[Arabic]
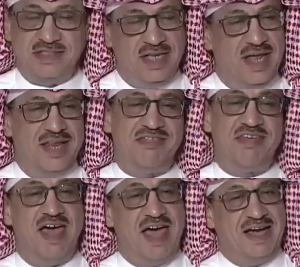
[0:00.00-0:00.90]
انت ما شاء
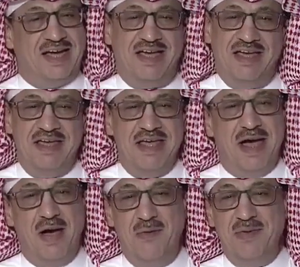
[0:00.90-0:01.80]
الله لساعك
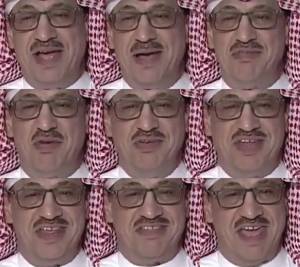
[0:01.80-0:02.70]
عمره
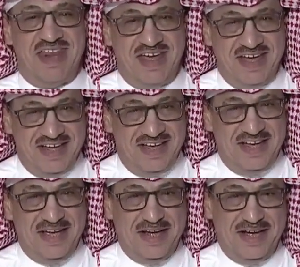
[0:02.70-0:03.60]
25 سنه
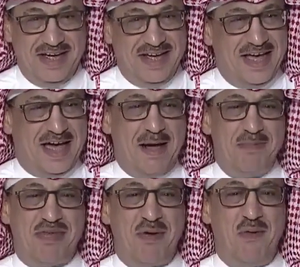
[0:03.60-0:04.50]
في كل
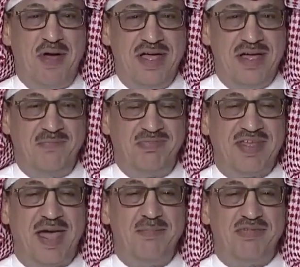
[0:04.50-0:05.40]
الحالات جمال
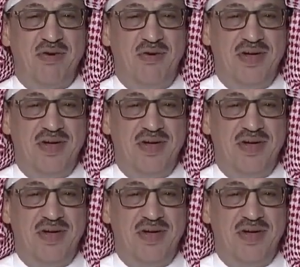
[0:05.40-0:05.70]
محمد